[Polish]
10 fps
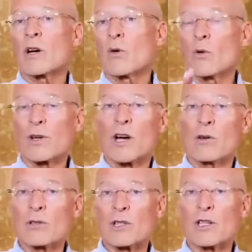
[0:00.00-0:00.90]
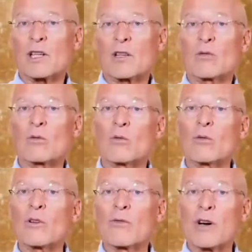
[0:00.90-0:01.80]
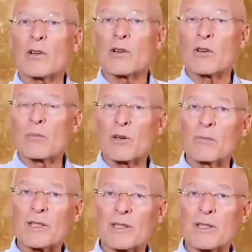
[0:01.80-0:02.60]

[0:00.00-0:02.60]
Koniec z wymówkami i kompromisami.